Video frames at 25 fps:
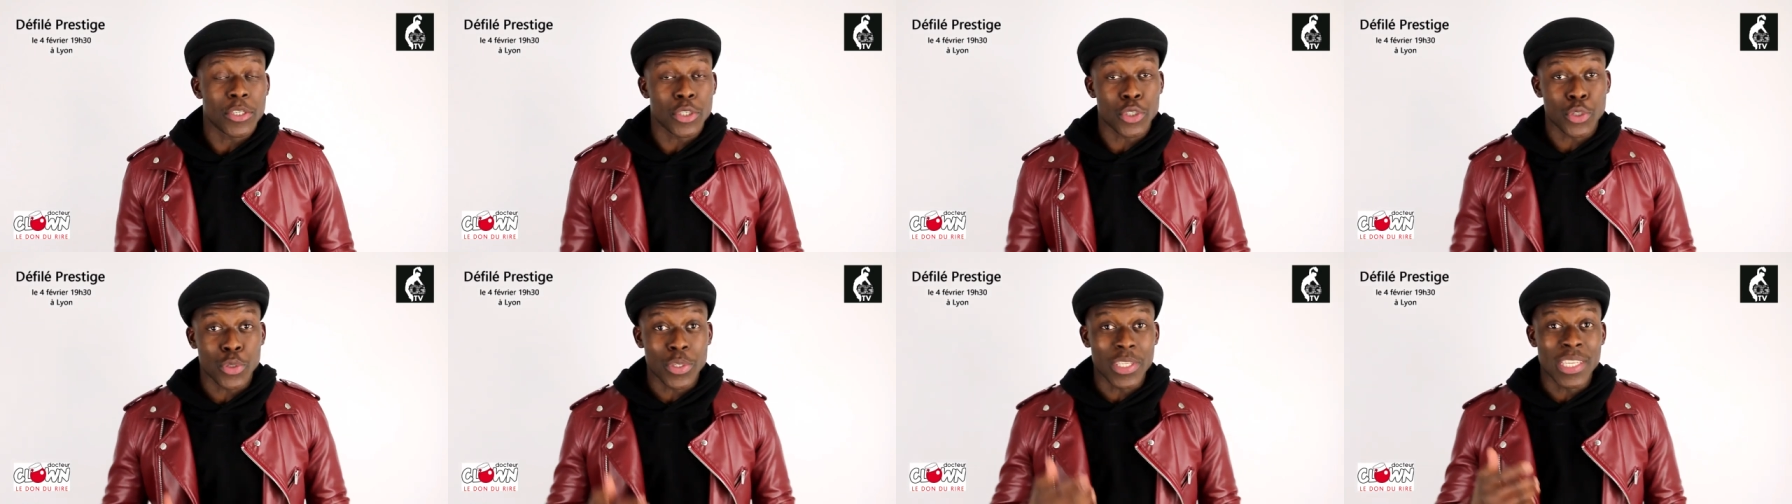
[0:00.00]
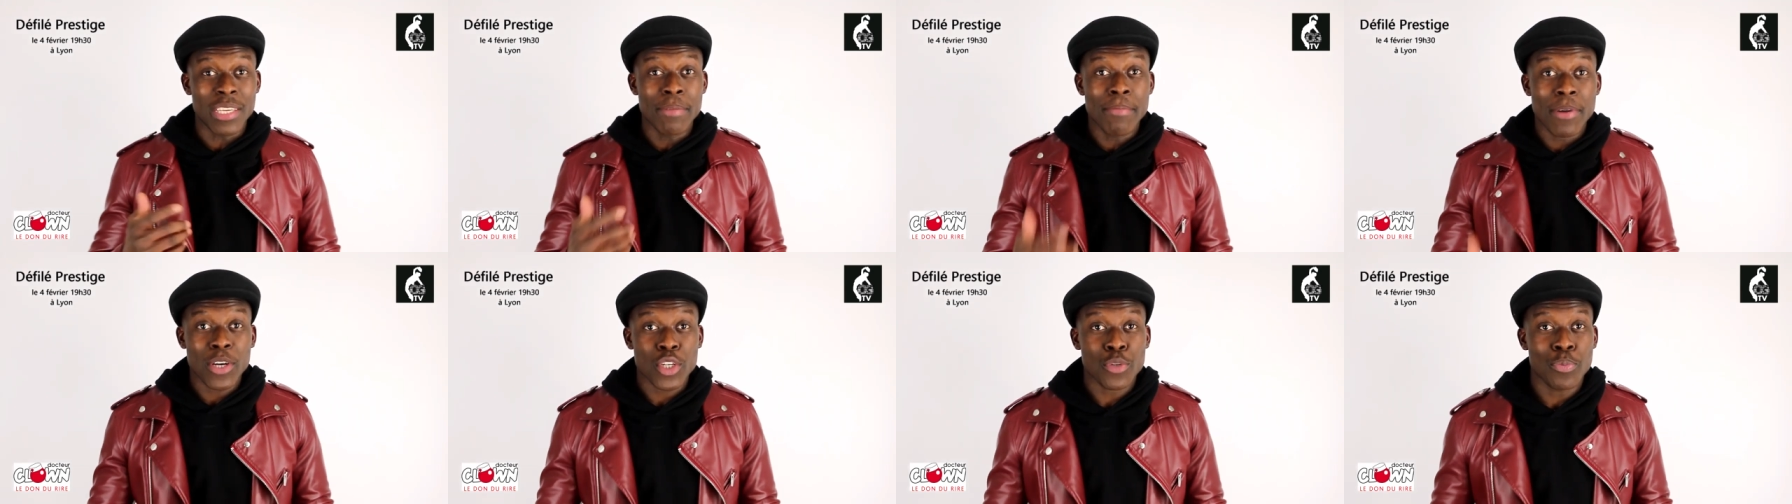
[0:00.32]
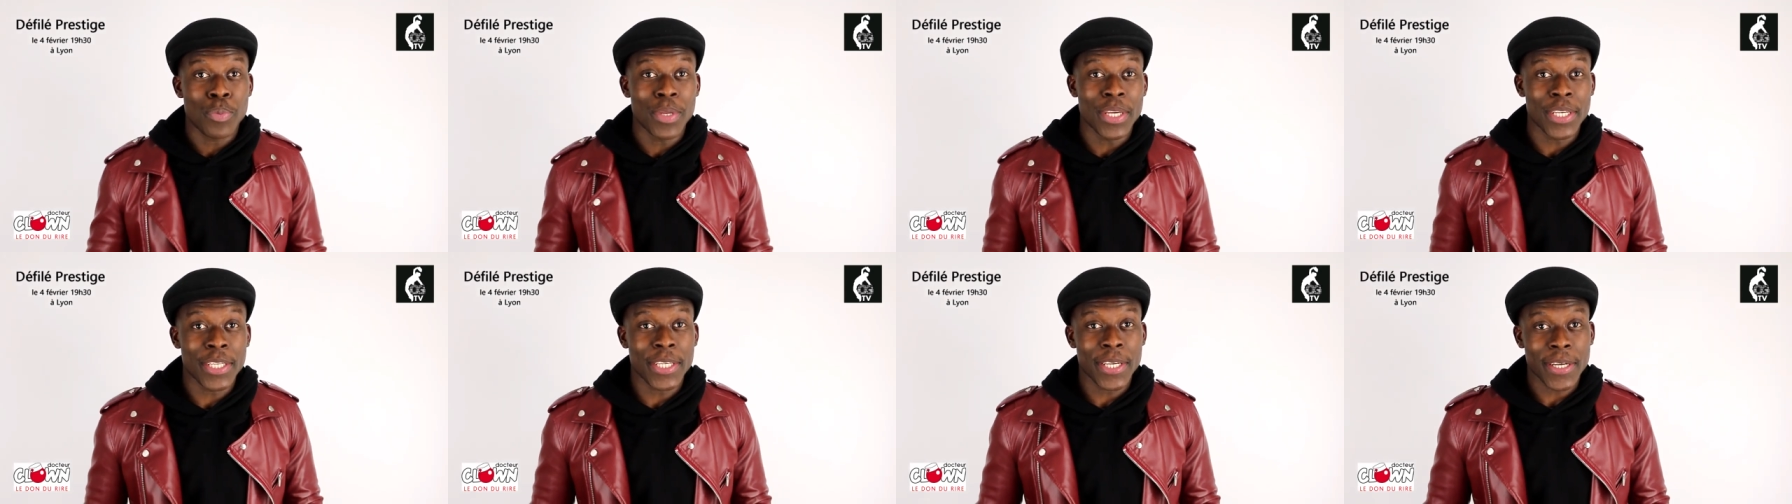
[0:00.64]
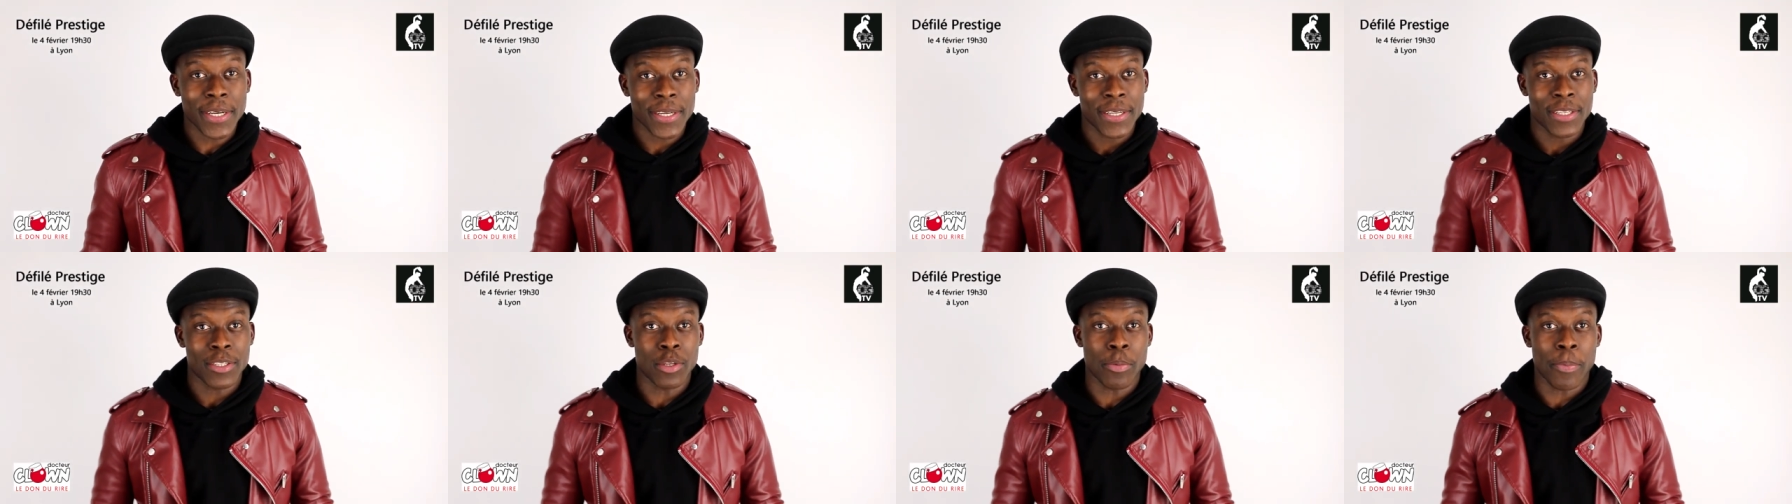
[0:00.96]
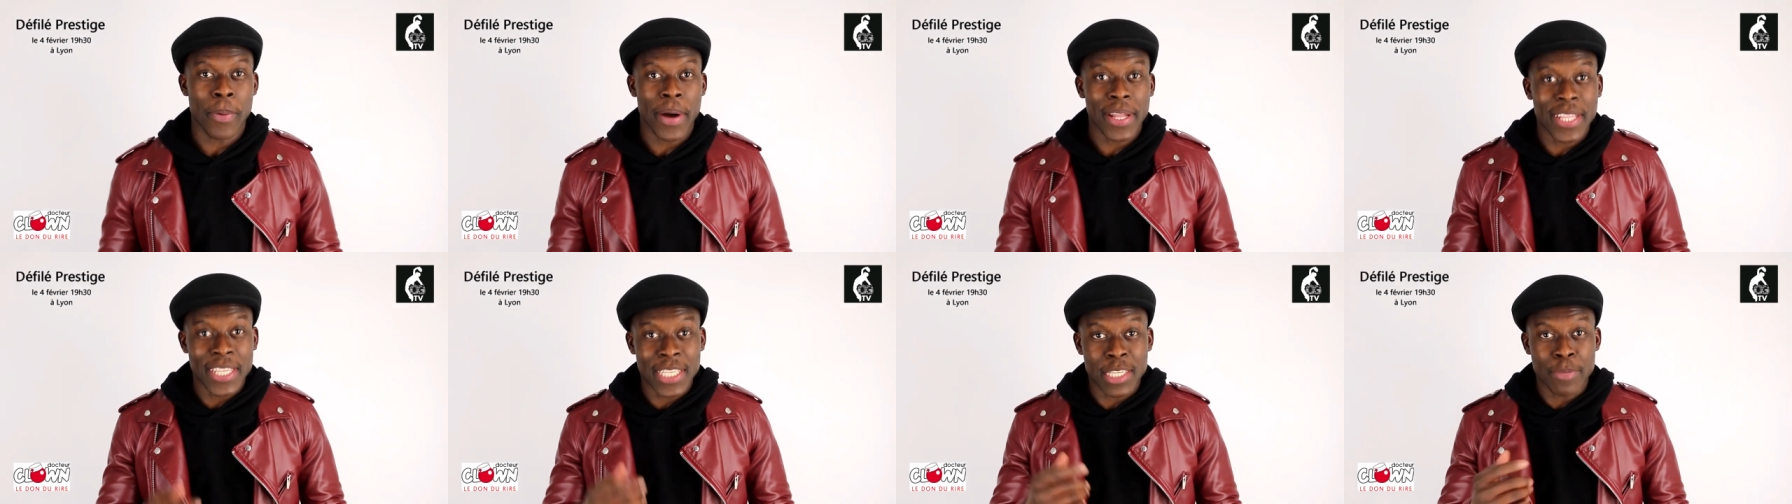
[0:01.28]
J'ai eu immense plaisir de
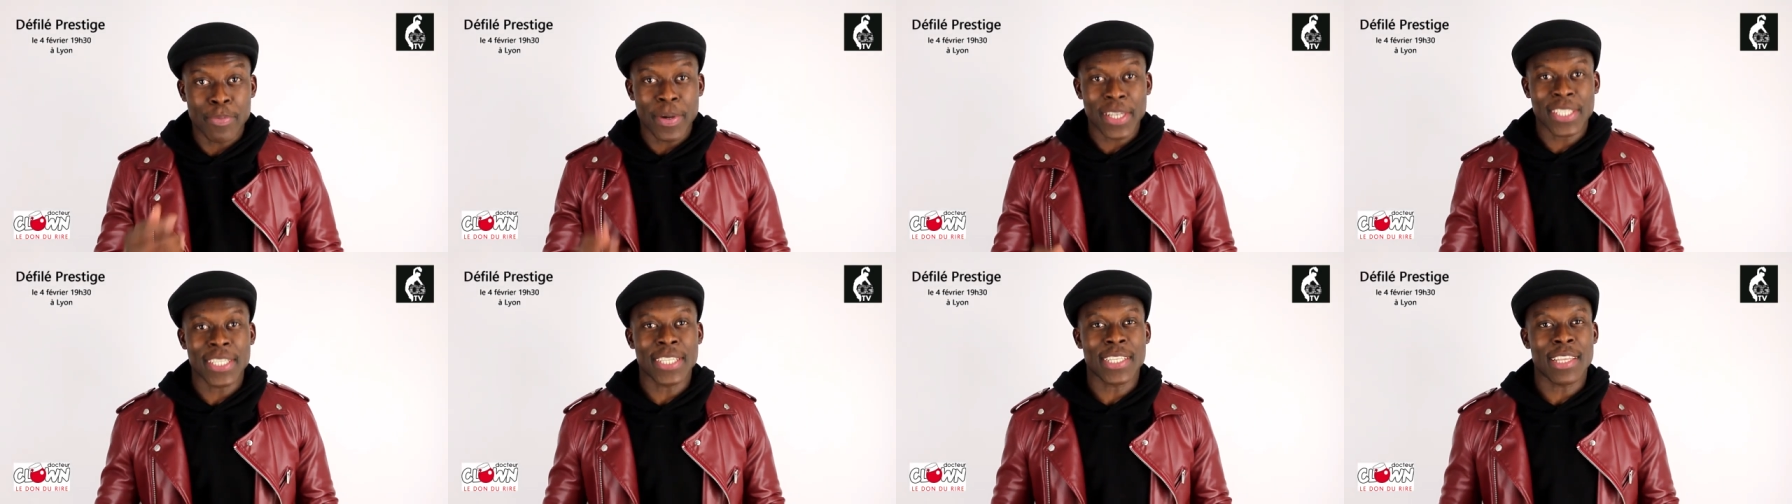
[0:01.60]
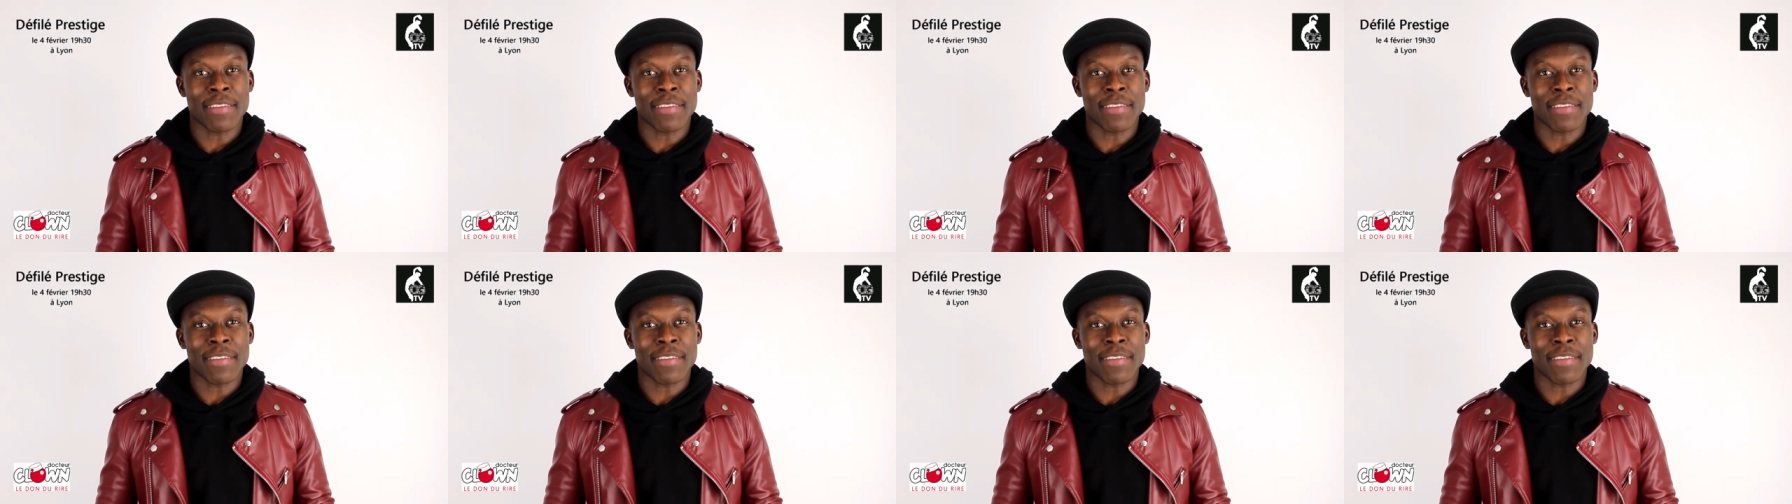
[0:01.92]
participer à cet